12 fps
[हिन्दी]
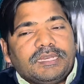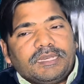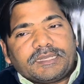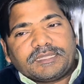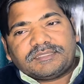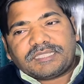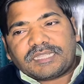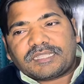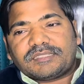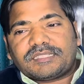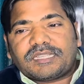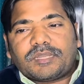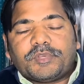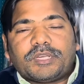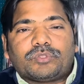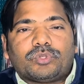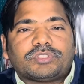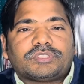लेकिन ज़्यादा से ज़्यादा
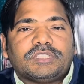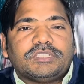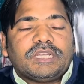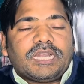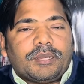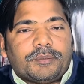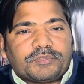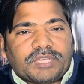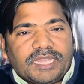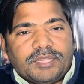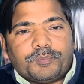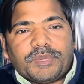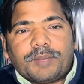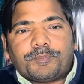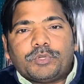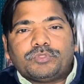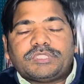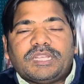मेरे दोस्त आप टाइम पे आप
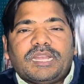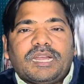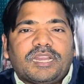पहुंचे